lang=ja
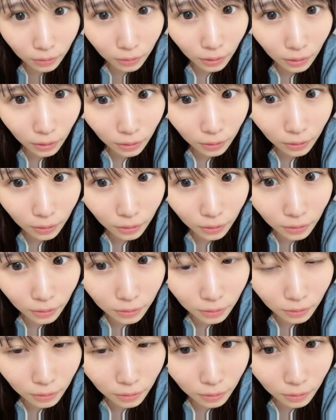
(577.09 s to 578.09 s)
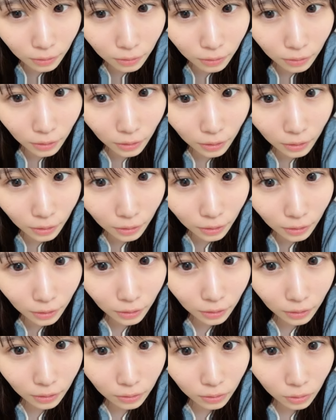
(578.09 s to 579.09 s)
元気なさ
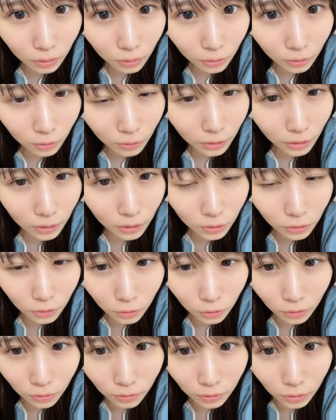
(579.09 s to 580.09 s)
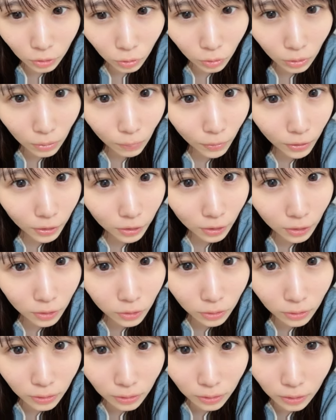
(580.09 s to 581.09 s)
ちょっと体調ちょっと今ね体
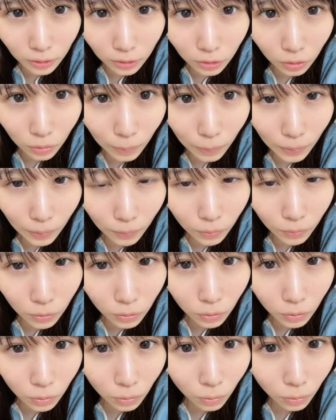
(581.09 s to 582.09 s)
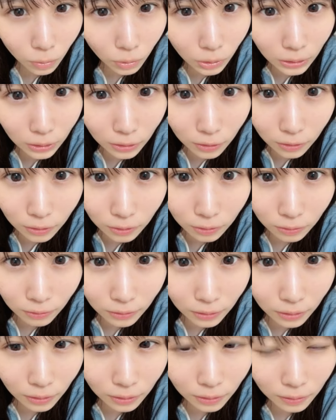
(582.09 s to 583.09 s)
調崩してる面はちょっと多いんですよ
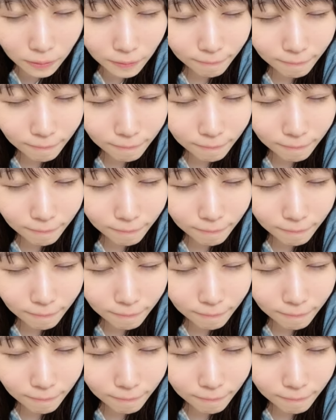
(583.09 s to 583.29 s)
ね